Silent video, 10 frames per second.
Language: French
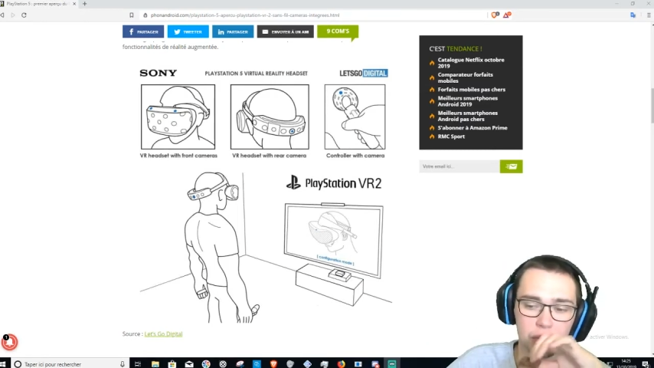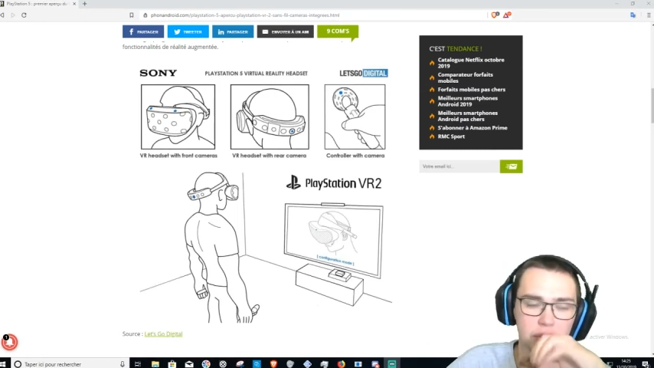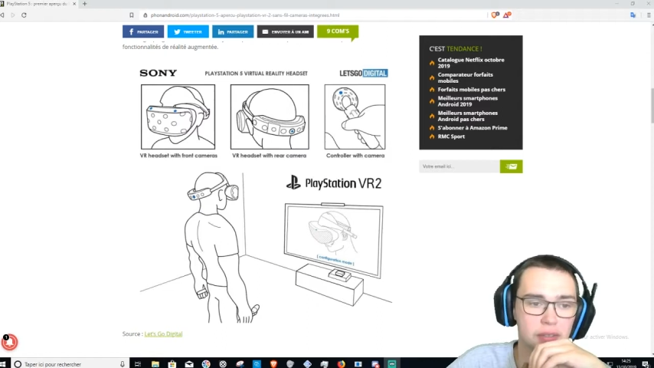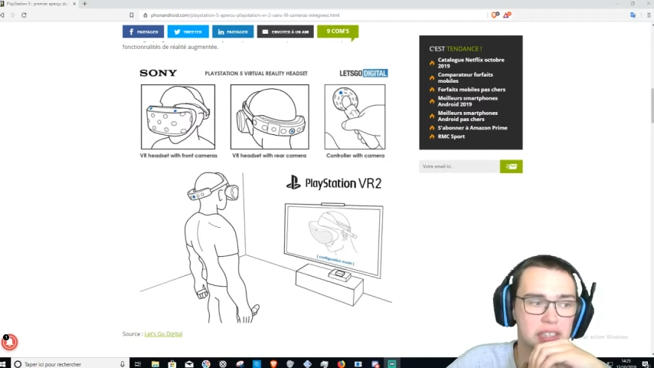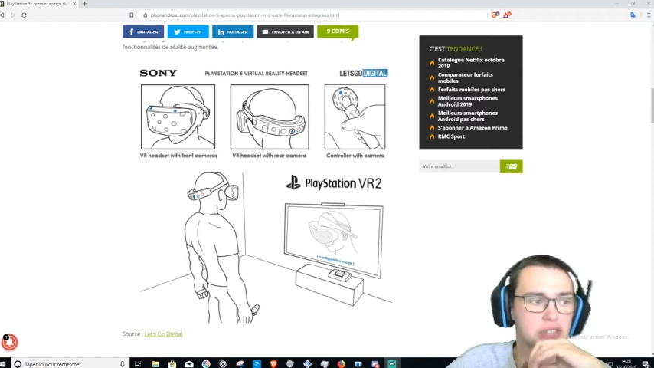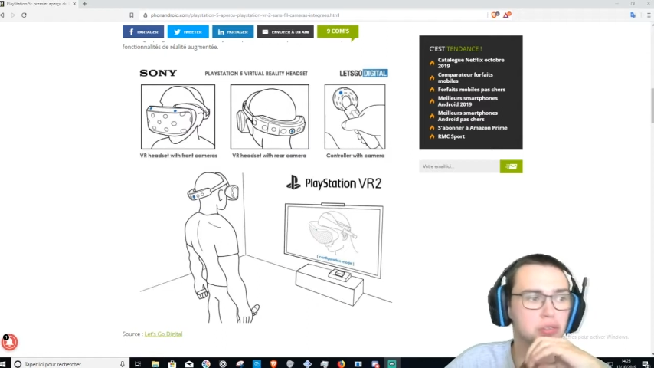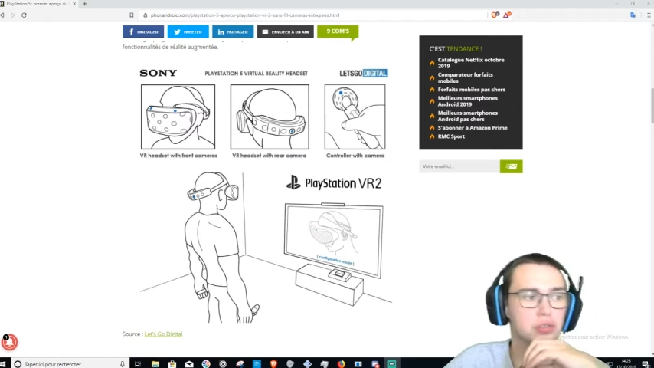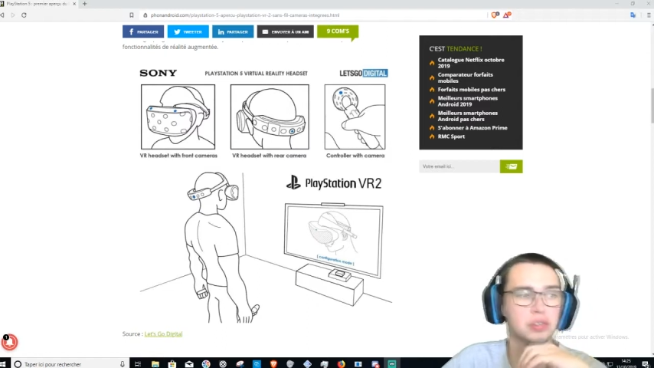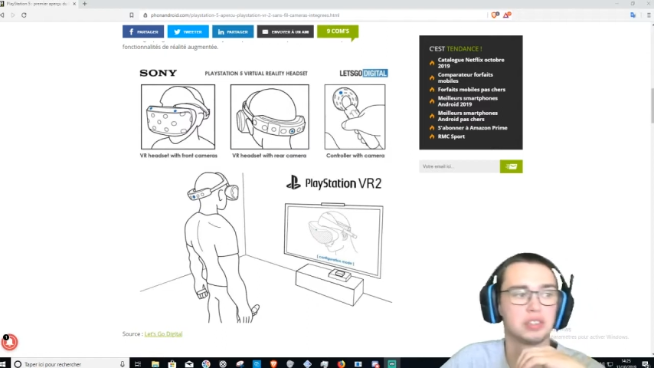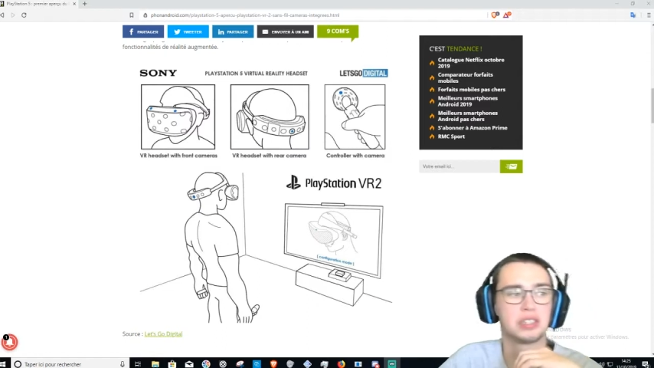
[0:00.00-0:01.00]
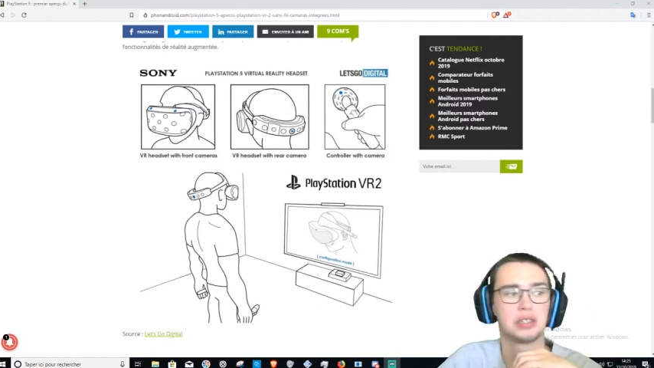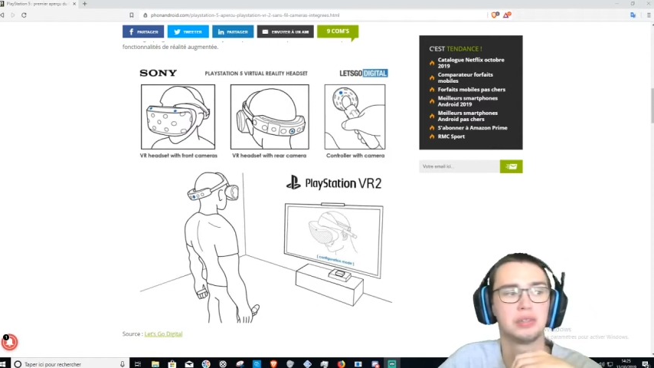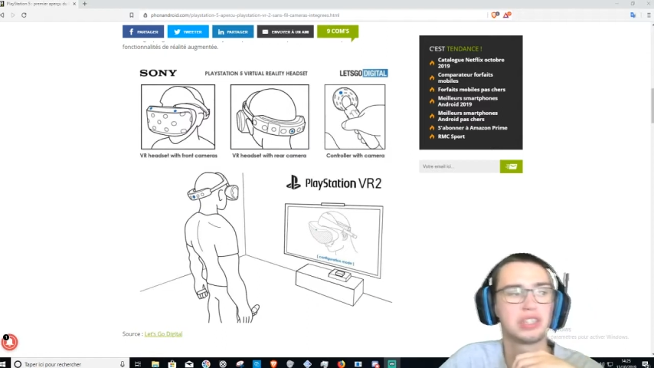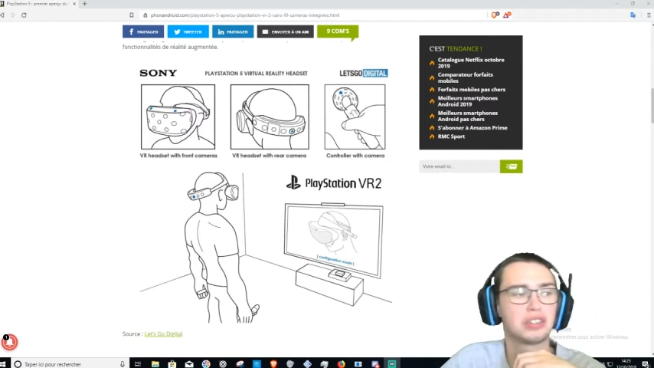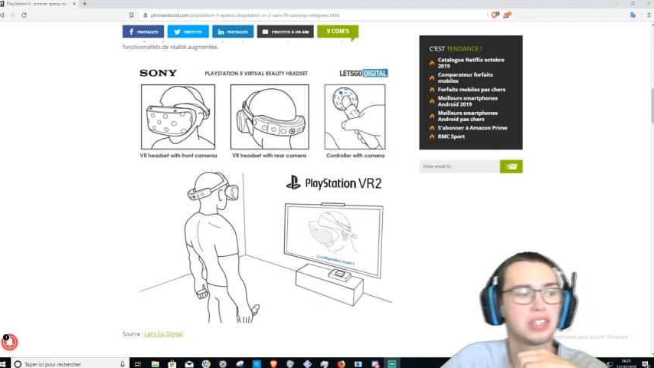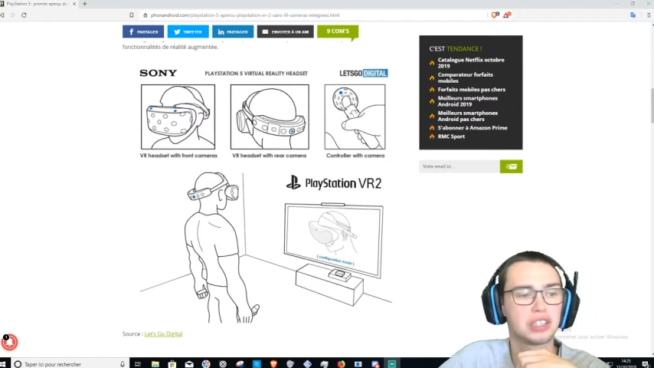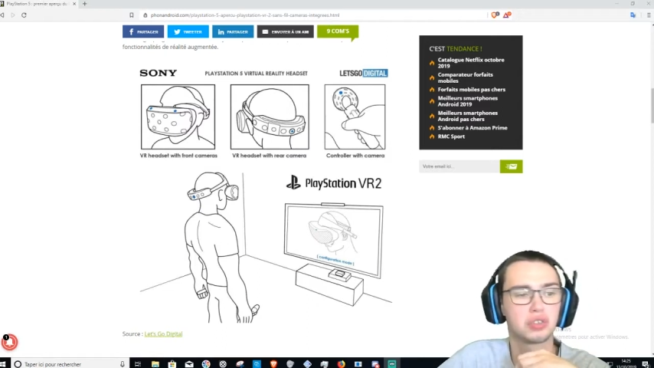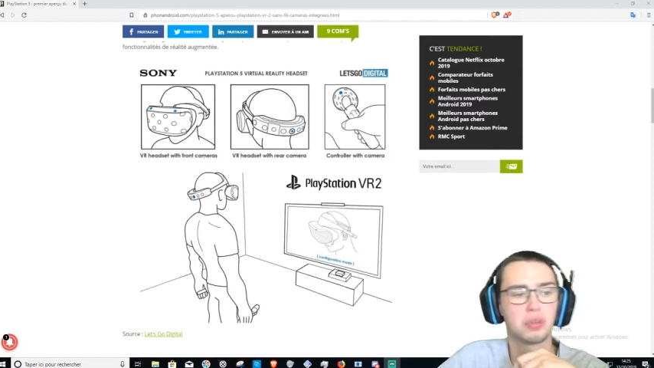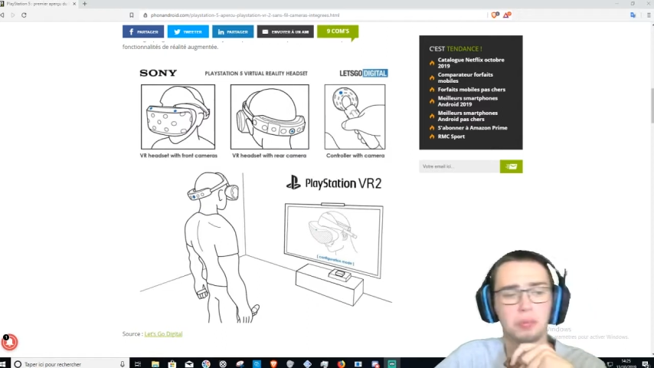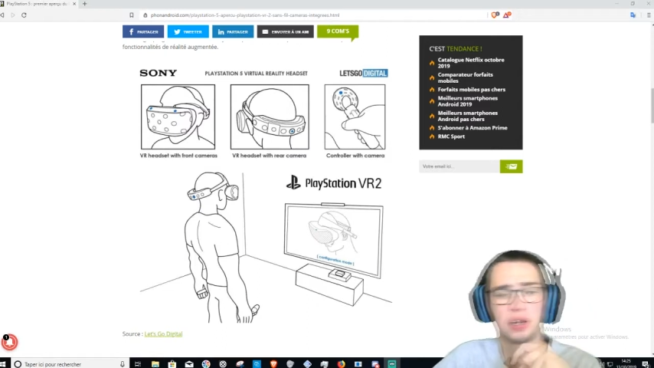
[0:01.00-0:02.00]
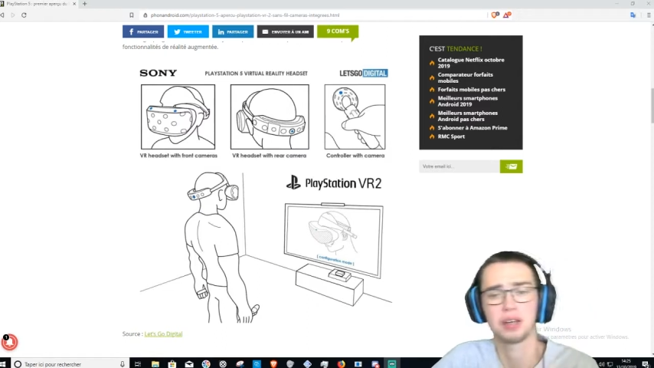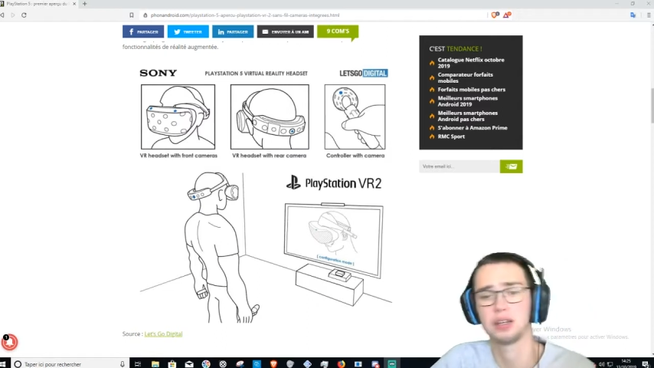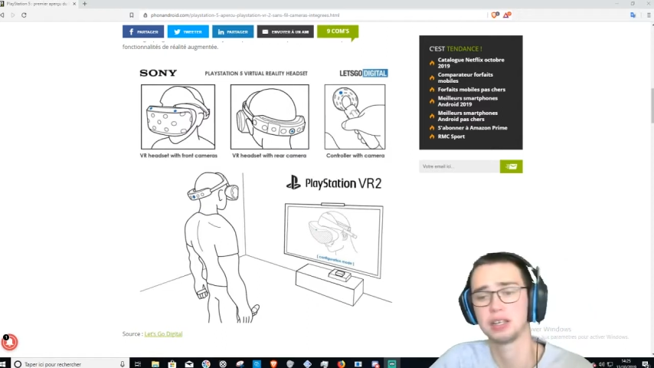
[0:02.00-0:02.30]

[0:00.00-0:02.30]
Wii devait être ça devait être un accessoire pour la